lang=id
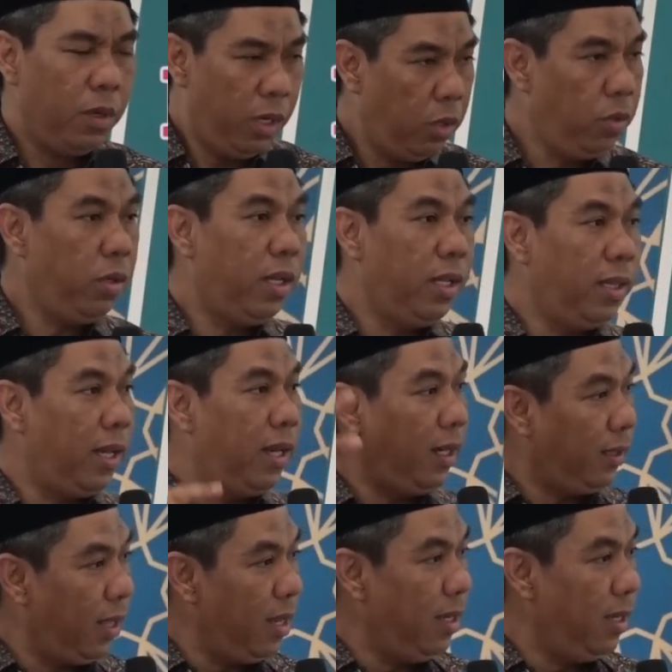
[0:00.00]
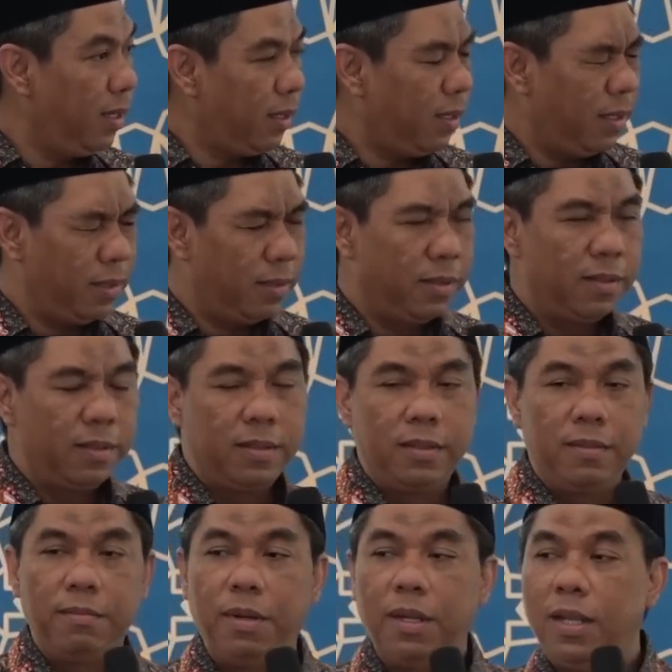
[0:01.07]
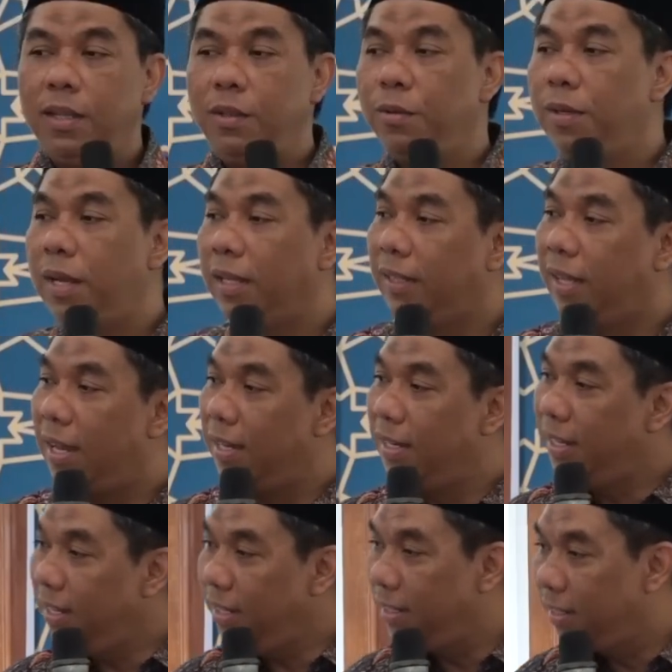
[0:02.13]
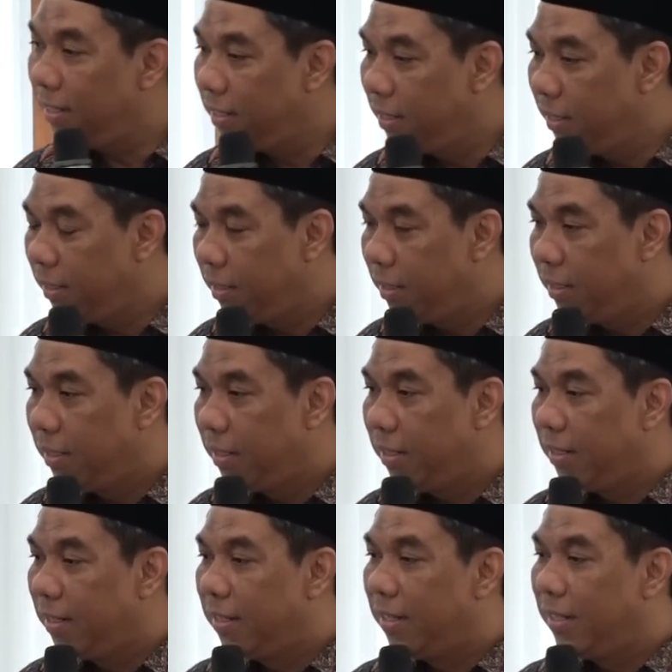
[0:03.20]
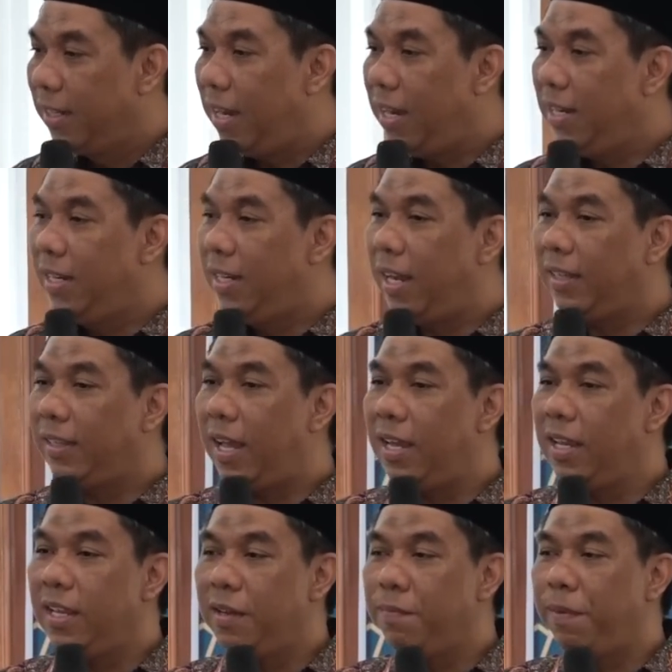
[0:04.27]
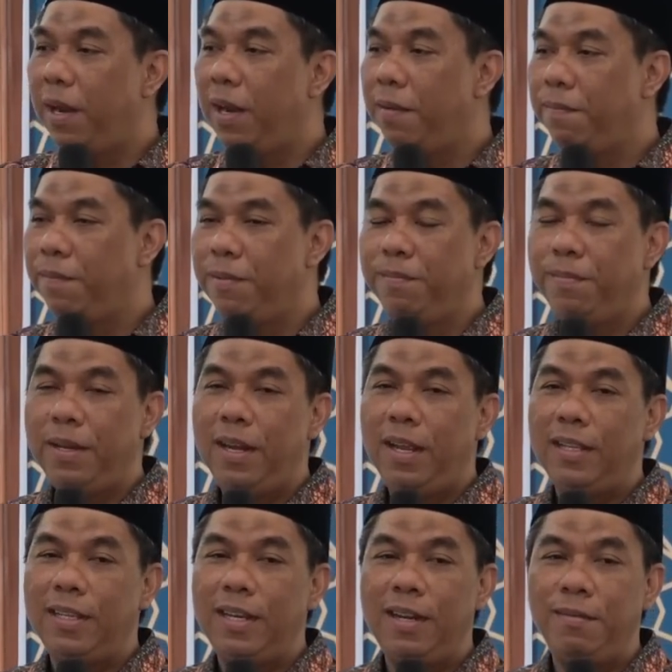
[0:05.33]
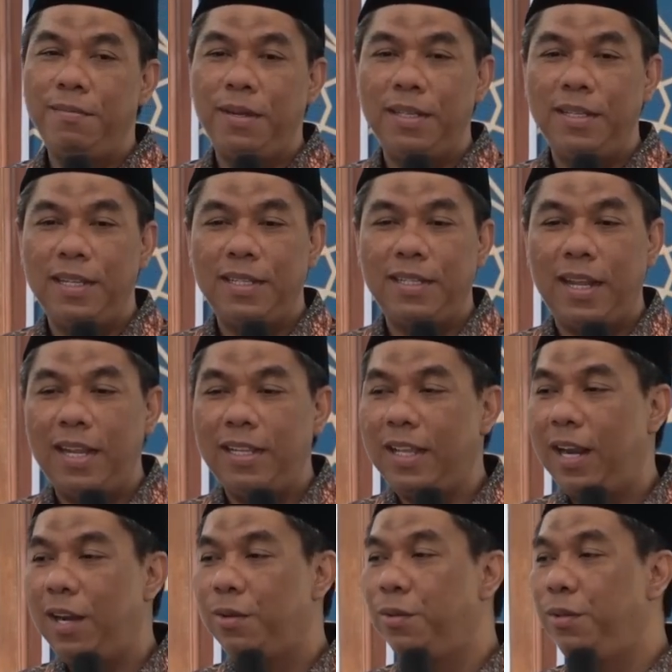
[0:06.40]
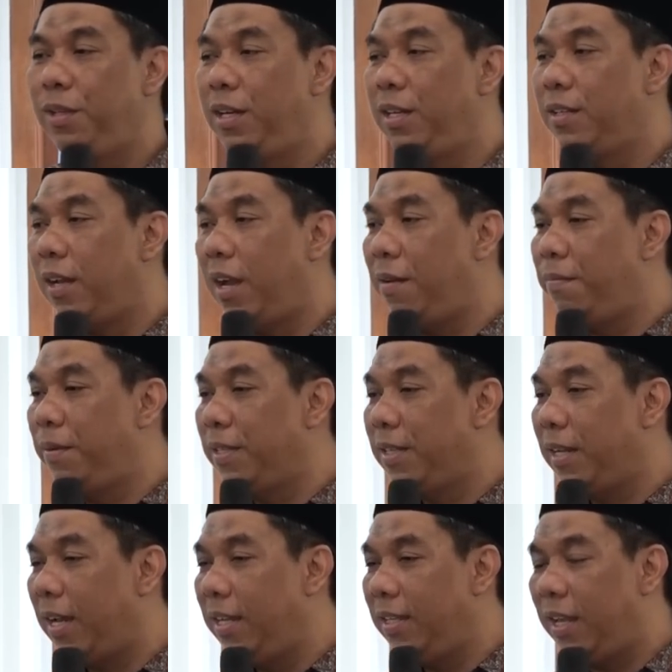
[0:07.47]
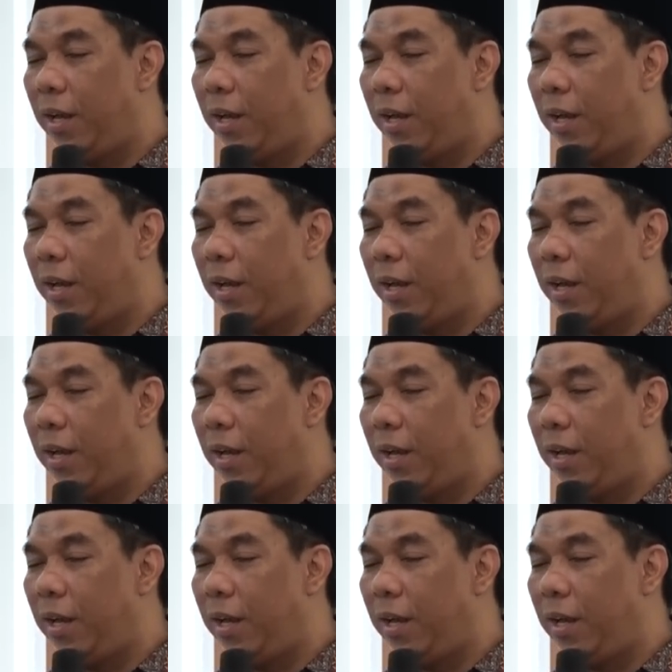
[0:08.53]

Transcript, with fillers: Ya udah kita datangi katanya. Begitu datangi, yang didatangi kepala pimpinannya namanya Said Al-Khudri, sahabat Said